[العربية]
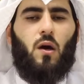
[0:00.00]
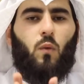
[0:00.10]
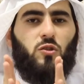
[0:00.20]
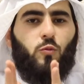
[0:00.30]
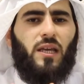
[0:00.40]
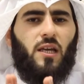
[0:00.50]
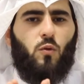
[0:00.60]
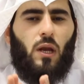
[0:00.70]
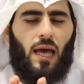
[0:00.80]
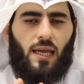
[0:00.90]

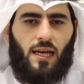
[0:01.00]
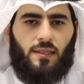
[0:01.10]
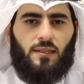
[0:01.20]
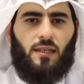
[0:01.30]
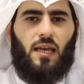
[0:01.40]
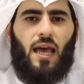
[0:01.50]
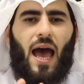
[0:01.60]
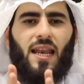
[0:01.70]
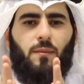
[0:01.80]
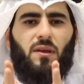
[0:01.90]
وتبين الايات
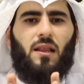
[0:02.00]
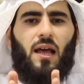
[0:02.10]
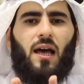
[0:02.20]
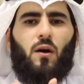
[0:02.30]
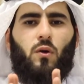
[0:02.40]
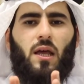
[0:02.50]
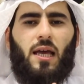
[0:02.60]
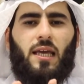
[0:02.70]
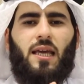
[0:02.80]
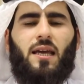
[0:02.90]
ان مثل
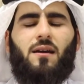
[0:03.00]
هؤلاء